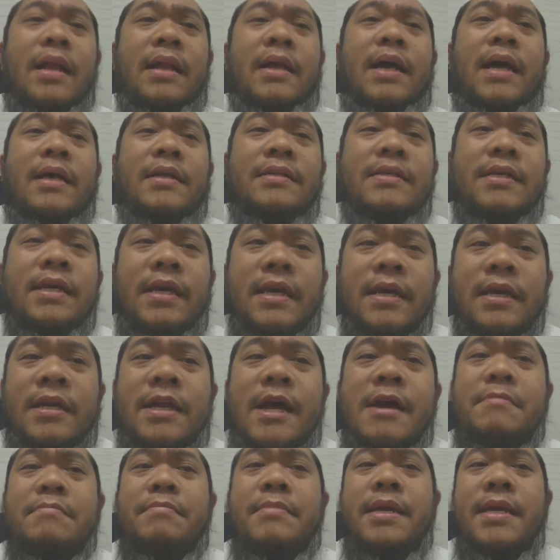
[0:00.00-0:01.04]

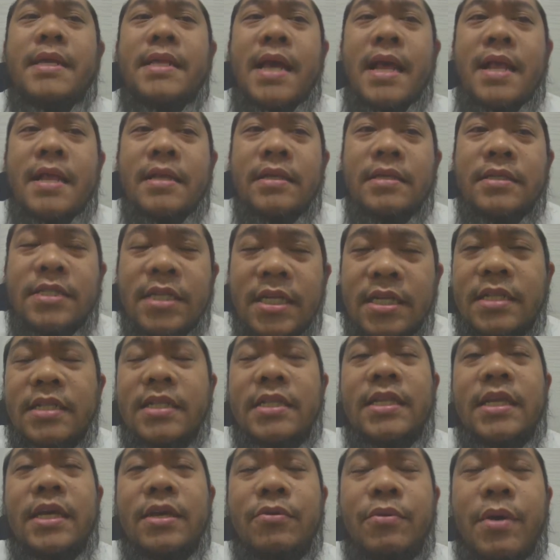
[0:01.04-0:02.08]
kathira minal
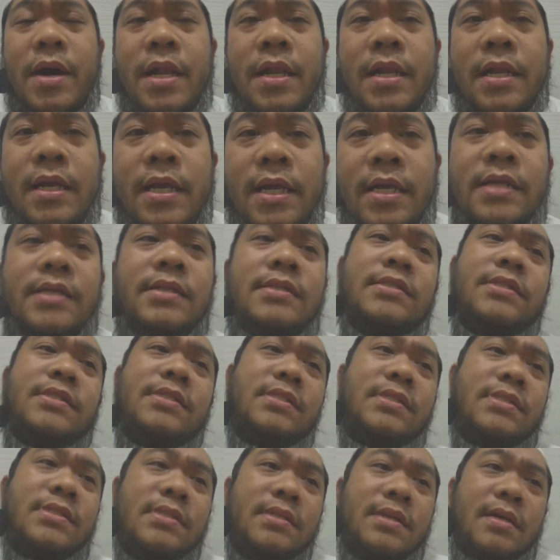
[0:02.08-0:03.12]
jinni wal
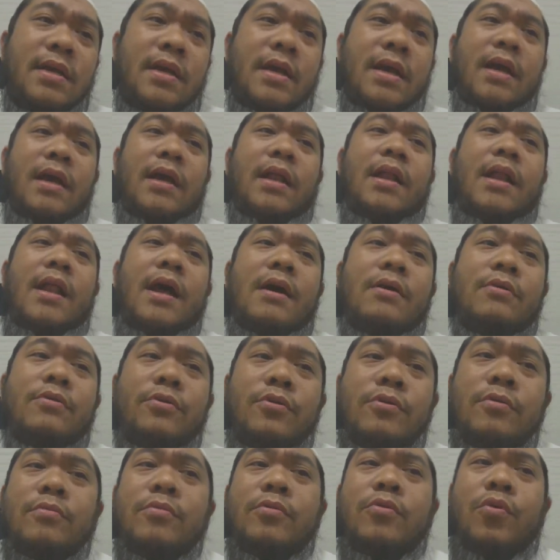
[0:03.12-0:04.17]
ins.
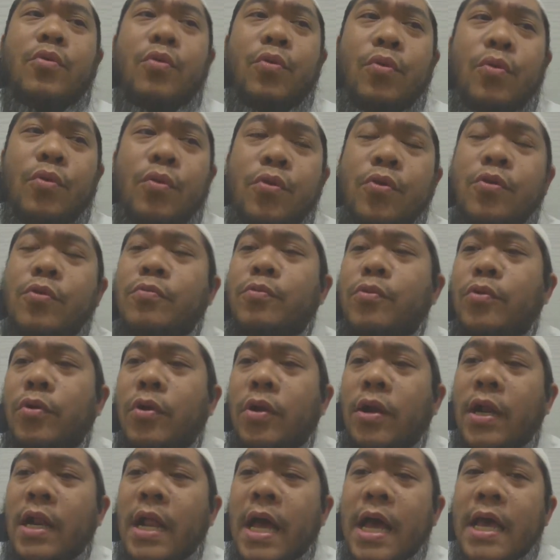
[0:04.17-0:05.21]
lahum
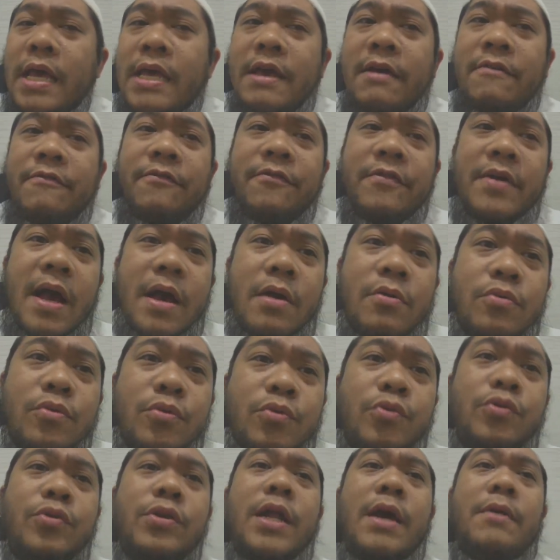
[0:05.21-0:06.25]
kulubun la
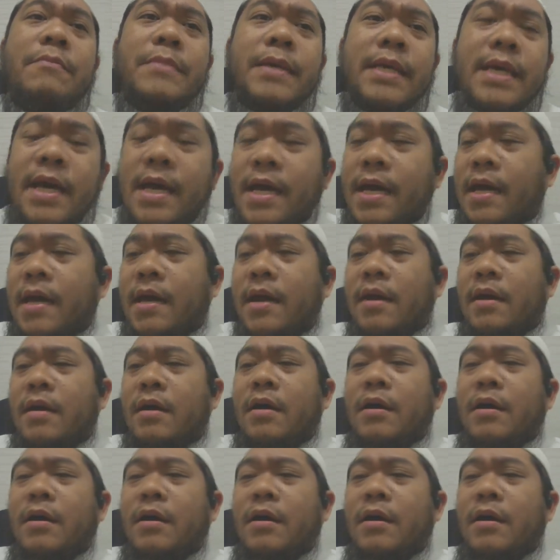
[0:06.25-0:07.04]
yafkahuna biha